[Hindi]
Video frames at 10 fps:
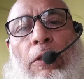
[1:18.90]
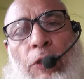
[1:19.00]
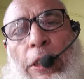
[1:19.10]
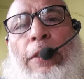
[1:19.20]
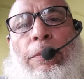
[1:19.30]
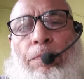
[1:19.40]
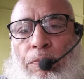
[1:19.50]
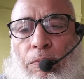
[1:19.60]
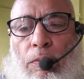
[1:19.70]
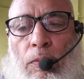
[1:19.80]
ठीक
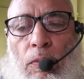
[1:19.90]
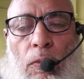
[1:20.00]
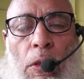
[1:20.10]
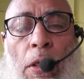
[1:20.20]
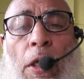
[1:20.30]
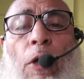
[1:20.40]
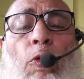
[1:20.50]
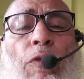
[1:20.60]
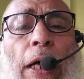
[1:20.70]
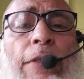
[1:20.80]

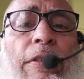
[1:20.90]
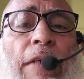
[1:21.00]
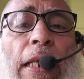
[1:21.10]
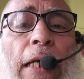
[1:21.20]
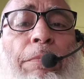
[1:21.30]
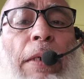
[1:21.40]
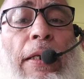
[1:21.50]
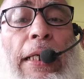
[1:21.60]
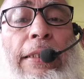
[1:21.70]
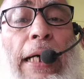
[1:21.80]
वह सिविल लाइन पर
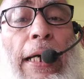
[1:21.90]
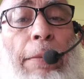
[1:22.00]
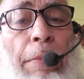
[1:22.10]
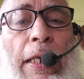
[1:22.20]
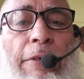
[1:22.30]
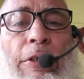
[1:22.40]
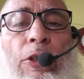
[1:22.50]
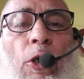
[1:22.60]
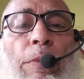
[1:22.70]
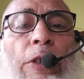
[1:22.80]
रहता है पहली
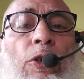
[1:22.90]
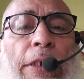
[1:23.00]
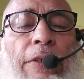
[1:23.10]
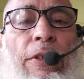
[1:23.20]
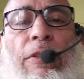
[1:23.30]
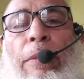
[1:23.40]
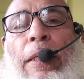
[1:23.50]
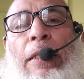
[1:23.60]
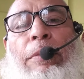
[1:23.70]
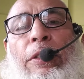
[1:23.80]
वीडियो में जो टेंसेस के
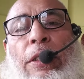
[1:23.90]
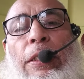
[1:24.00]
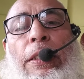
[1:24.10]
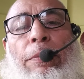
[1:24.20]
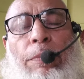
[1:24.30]
बारे में थी